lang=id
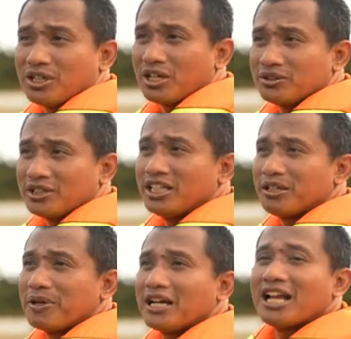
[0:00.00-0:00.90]
orangutan yang
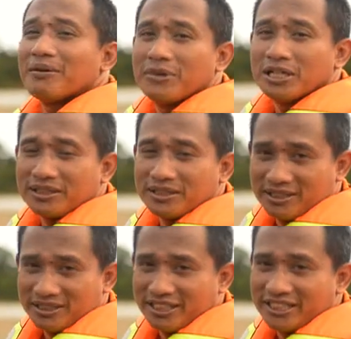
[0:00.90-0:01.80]
paling lambat
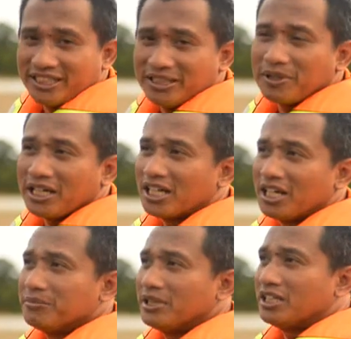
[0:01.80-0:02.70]
di sini, paling
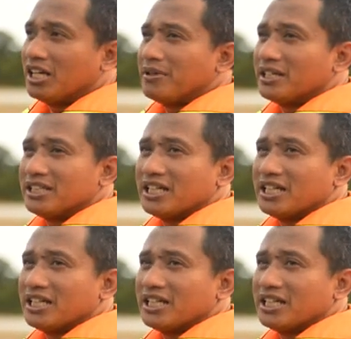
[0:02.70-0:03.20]
lambat dalam arti